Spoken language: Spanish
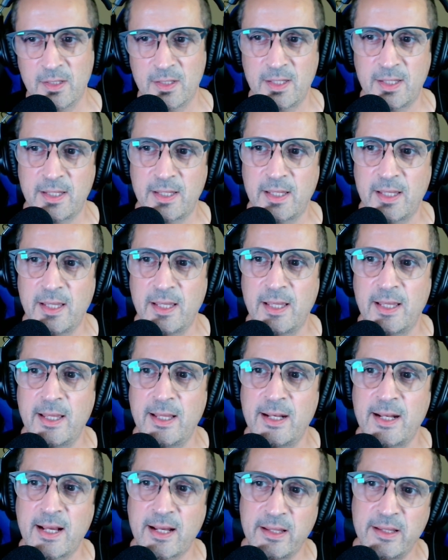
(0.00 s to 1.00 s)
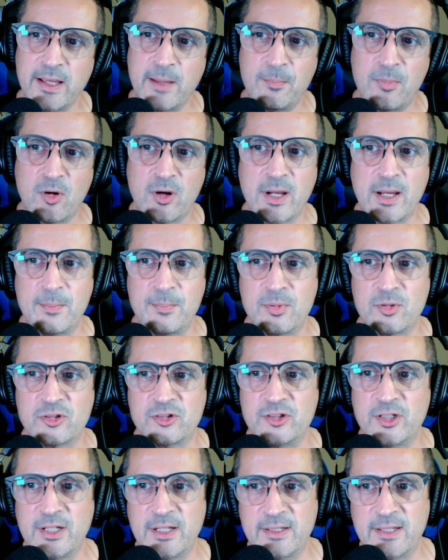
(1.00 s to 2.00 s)
que en aquella época pues
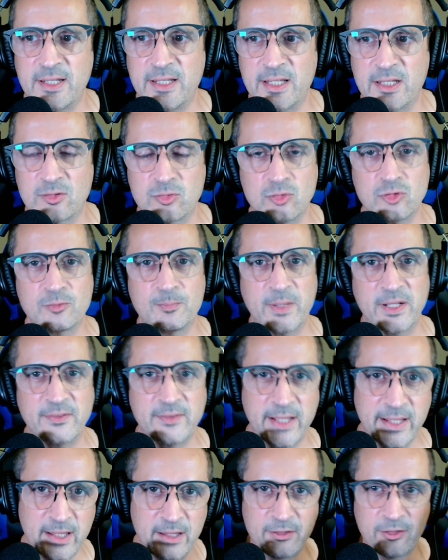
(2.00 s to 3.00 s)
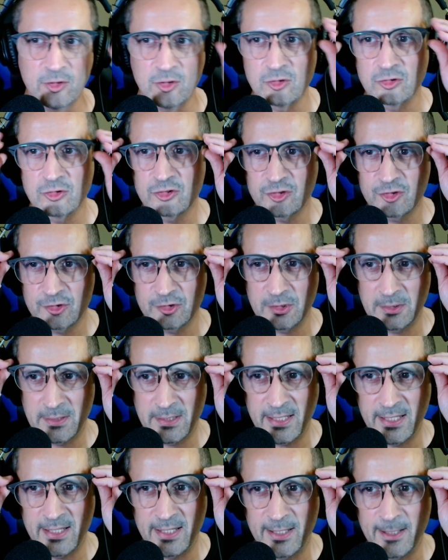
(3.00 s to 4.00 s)
sí que tenía sus pantallazos
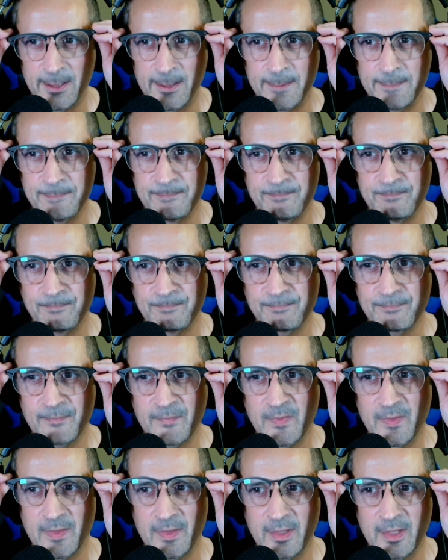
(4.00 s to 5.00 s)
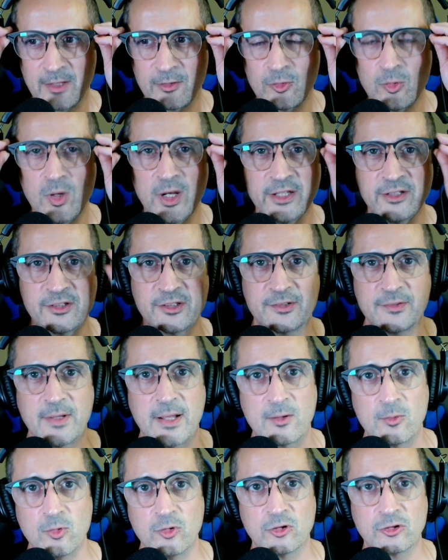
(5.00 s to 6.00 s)
eh, azules,
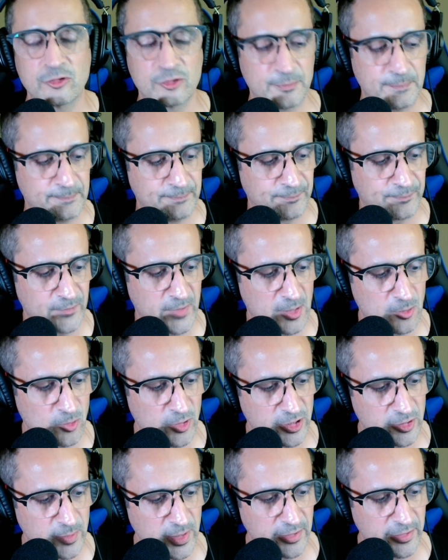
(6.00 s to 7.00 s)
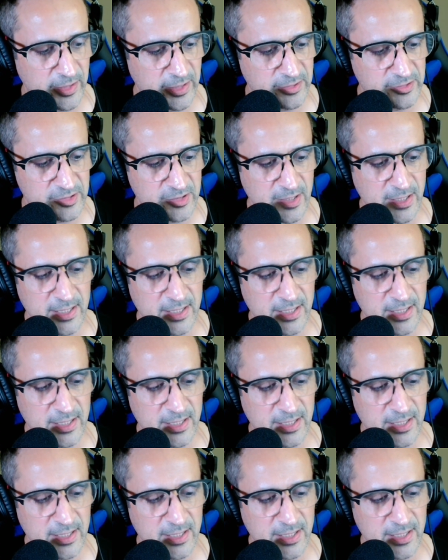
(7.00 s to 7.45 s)
algunos, algunas veces.